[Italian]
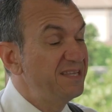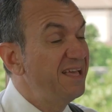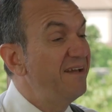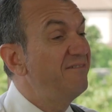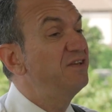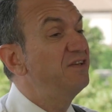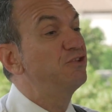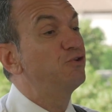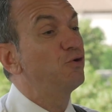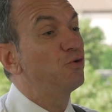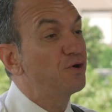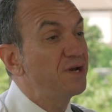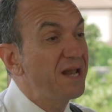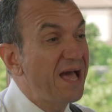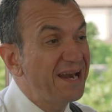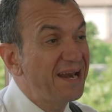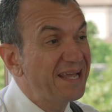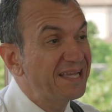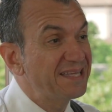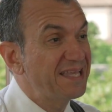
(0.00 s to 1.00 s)
devi
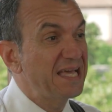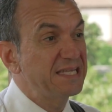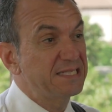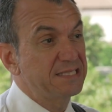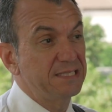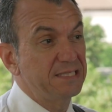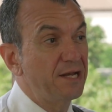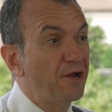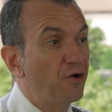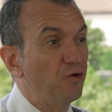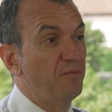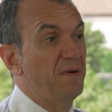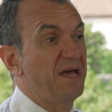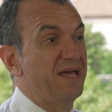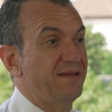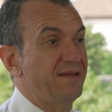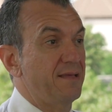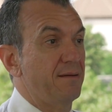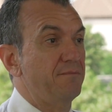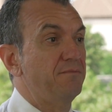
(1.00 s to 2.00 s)
tornare ad essere come
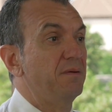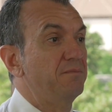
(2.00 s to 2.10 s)
eri da